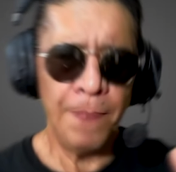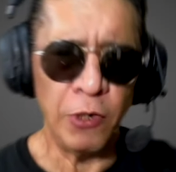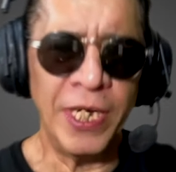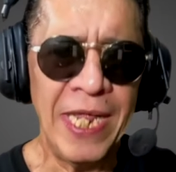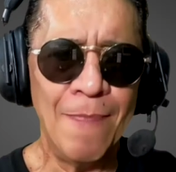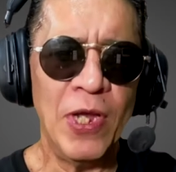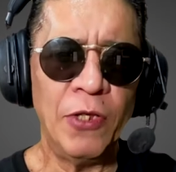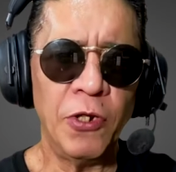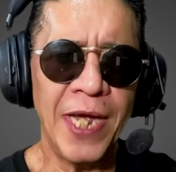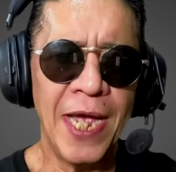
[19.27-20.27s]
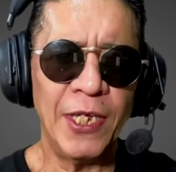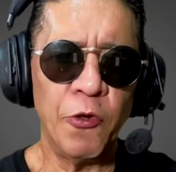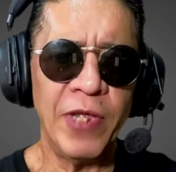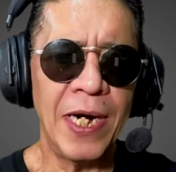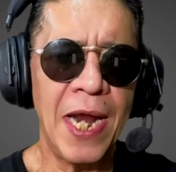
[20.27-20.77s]
Procedamos entonces a
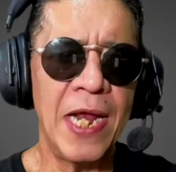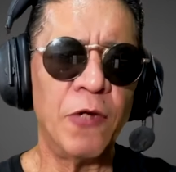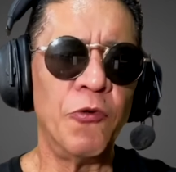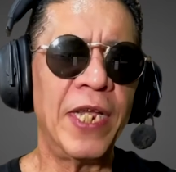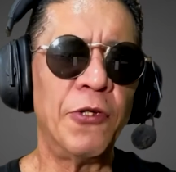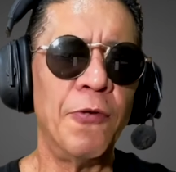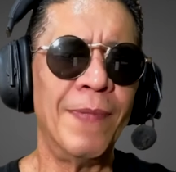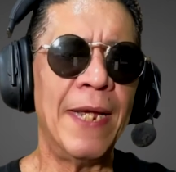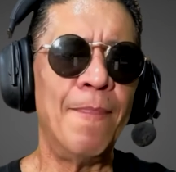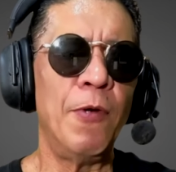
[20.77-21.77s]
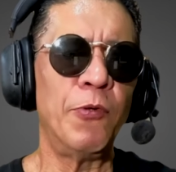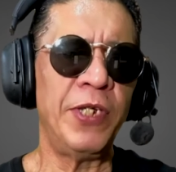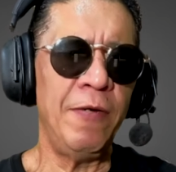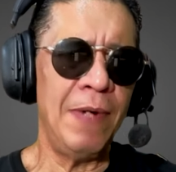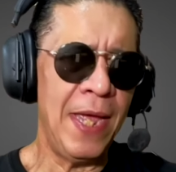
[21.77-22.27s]
estudiarlas en el contexto más amplio
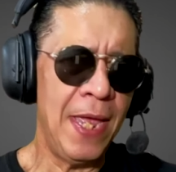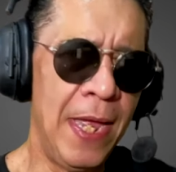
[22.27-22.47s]
posible